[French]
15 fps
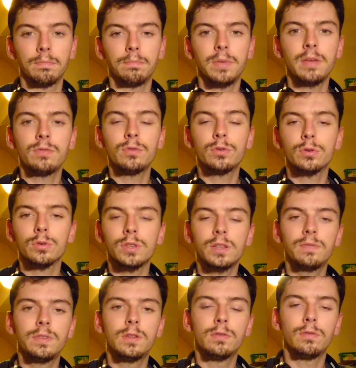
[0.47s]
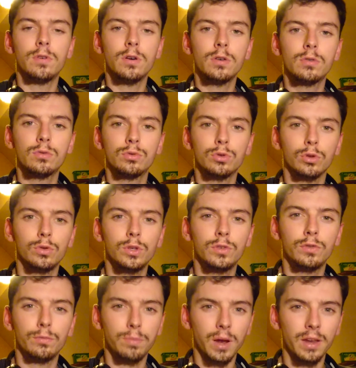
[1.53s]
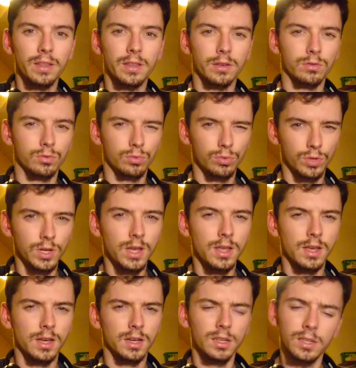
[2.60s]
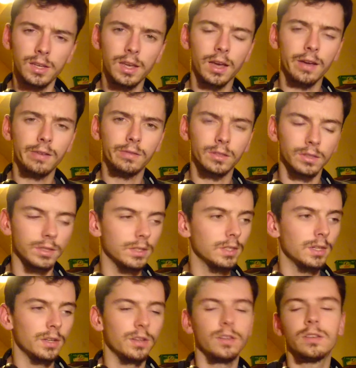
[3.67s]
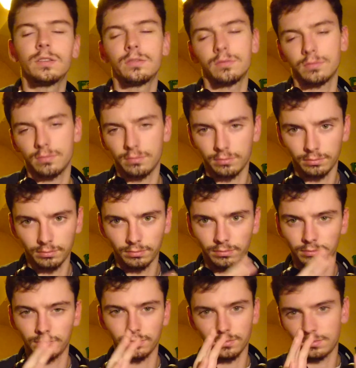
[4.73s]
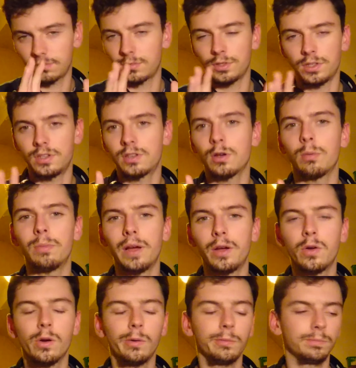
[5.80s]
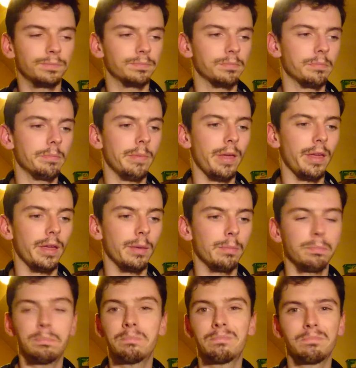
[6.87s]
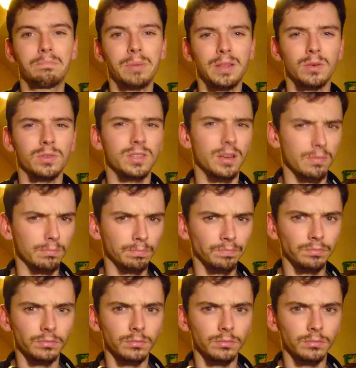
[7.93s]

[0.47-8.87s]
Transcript: Bienvenue sur cette vidéo vlog. Aujourd'hui, je vais vous parler d'un sujet assez grave. Hum, je dis ça en blaguant, mais pas tant que ça.